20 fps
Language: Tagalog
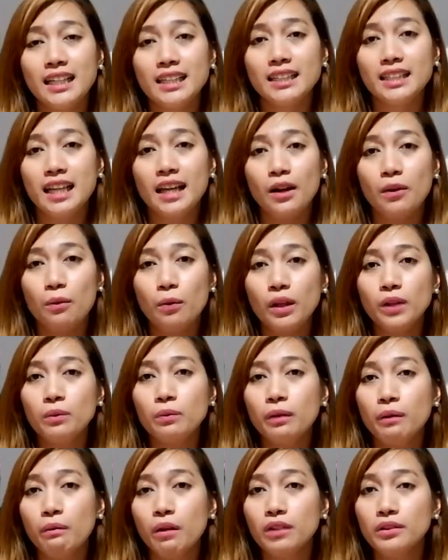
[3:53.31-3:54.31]
Kasi
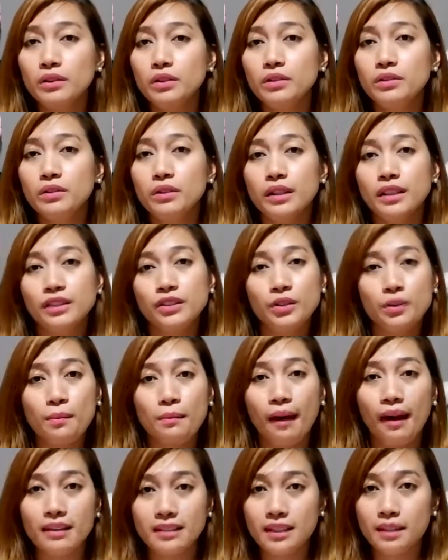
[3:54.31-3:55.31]
what we want to do is
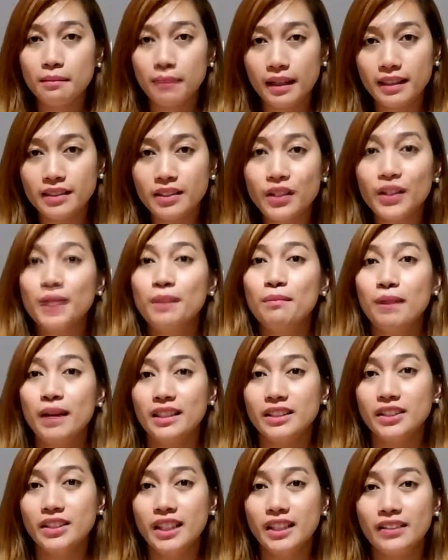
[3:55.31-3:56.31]
to maximize our
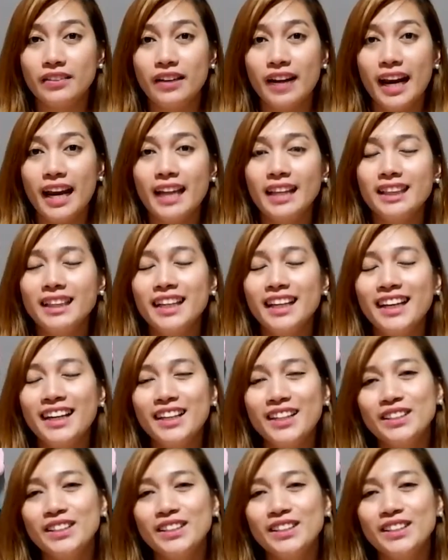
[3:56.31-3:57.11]
budget, right?